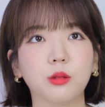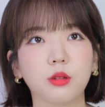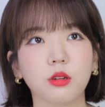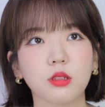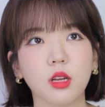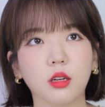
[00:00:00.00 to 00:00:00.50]

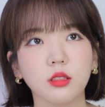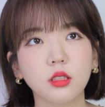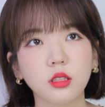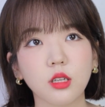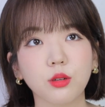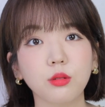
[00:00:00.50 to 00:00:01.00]
그래서 제가
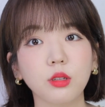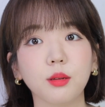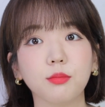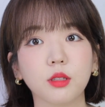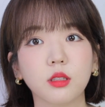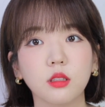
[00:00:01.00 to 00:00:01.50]
실제로
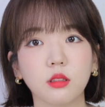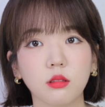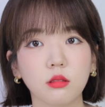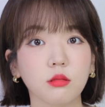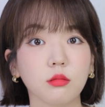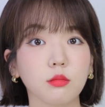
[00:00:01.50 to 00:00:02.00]

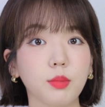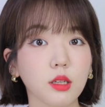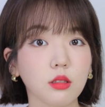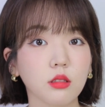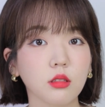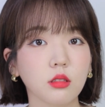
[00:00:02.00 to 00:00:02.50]
입큰
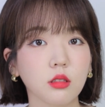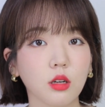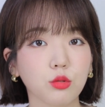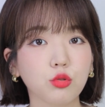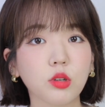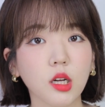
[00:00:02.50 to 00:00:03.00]
팩트가
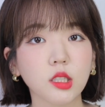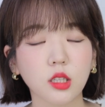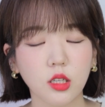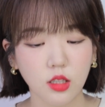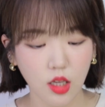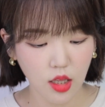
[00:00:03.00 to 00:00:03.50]
두 가지가
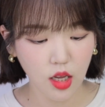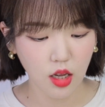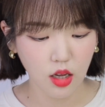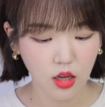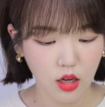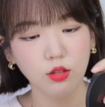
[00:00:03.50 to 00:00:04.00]
있는데
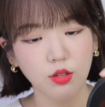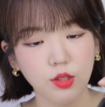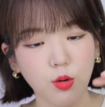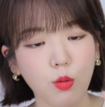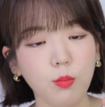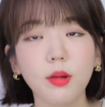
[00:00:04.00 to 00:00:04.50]
그걸
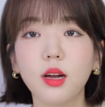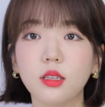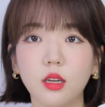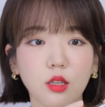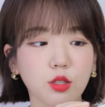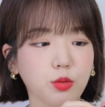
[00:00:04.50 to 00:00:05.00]
정말
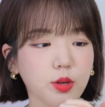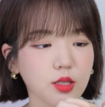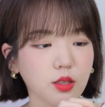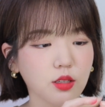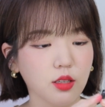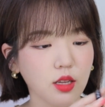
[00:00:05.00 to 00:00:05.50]
잘 쓰고
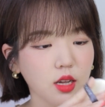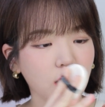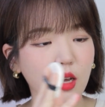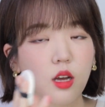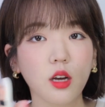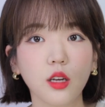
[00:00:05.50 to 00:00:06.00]
있었는데
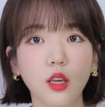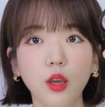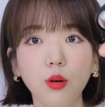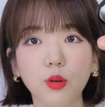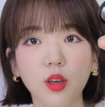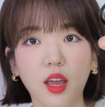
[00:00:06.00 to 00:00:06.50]

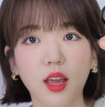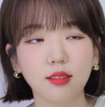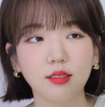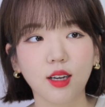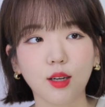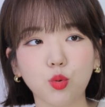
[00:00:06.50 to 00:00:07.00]
이렇게
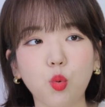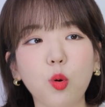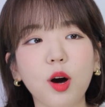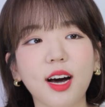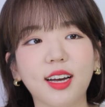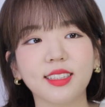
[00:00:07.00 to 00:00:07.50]
제가
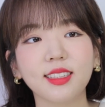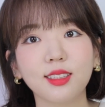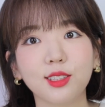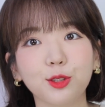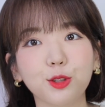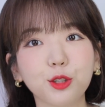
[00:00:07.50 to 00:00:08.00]
좋아하는
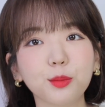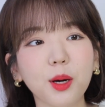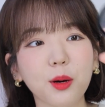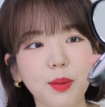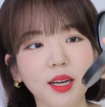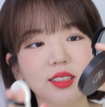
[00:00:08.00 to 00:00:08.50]

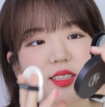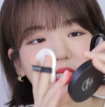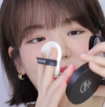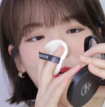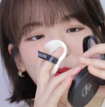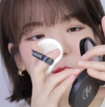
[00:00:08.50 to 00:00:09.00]
투명 팩트가
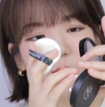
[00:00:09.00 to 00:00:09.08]
나온